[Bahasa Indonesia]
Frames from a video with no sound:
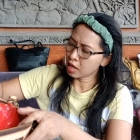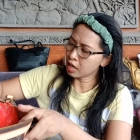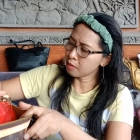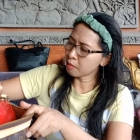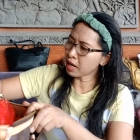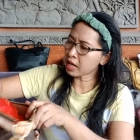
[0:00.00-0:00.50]

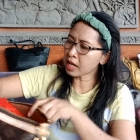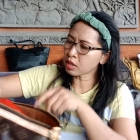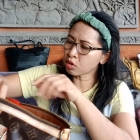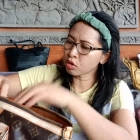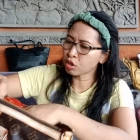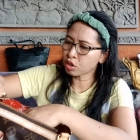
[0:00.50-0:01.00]

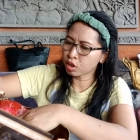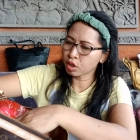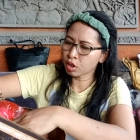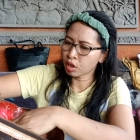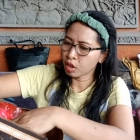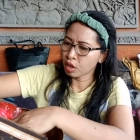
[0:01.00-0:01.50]

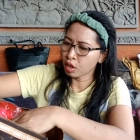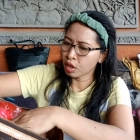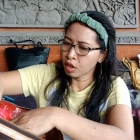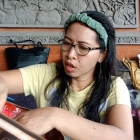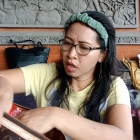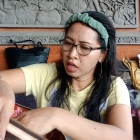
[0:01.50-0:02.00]

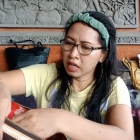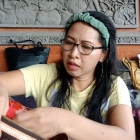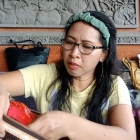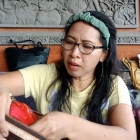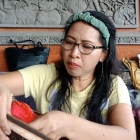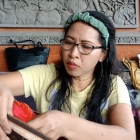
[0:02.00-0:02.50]

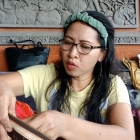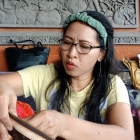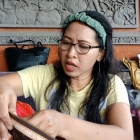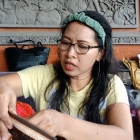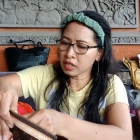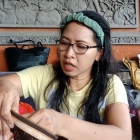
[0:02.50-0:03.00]
550
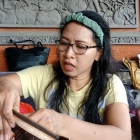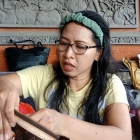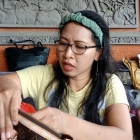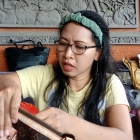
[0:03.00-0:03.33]
aja.